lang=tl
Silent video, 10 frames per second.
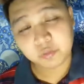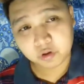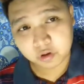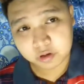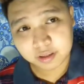ko
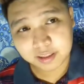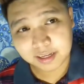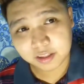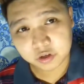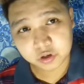po
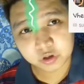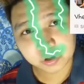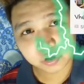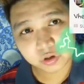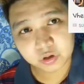dito
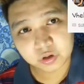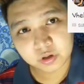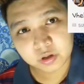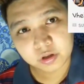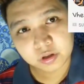
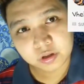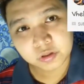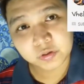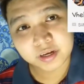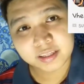
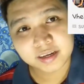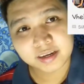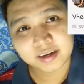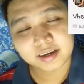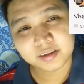yung
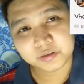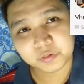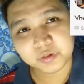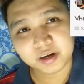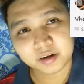kanyang
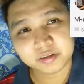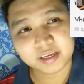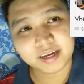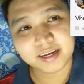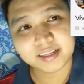YouTube account.
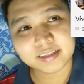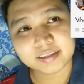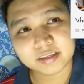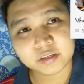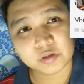Ayan.
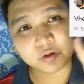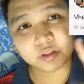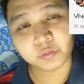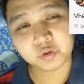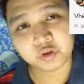So,
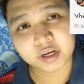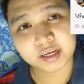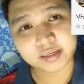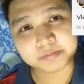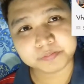ito po siya.
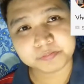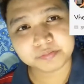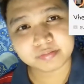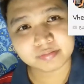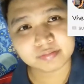
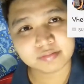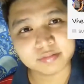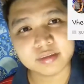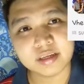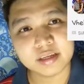
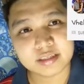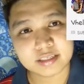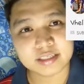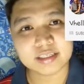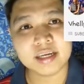
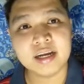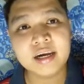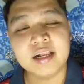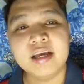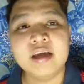Yes.
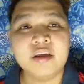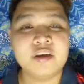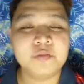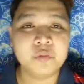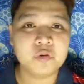
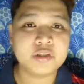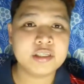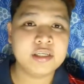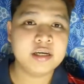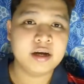Siya po
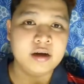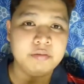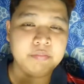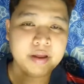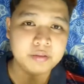si uh,
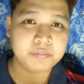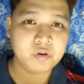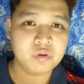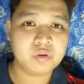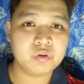ah,
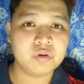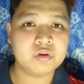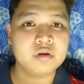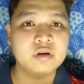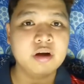Belpo.
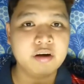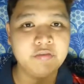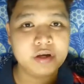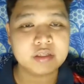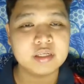
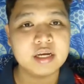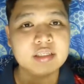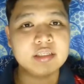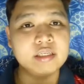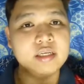Garves
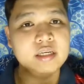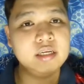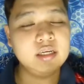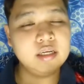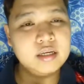at si
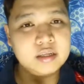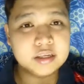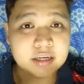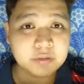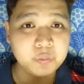
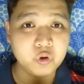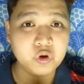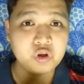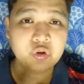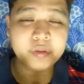siya rin
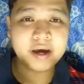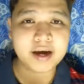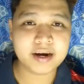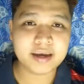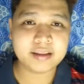po yung
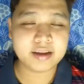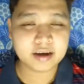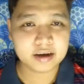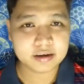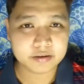may-ari
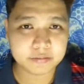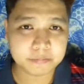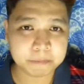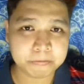ng um,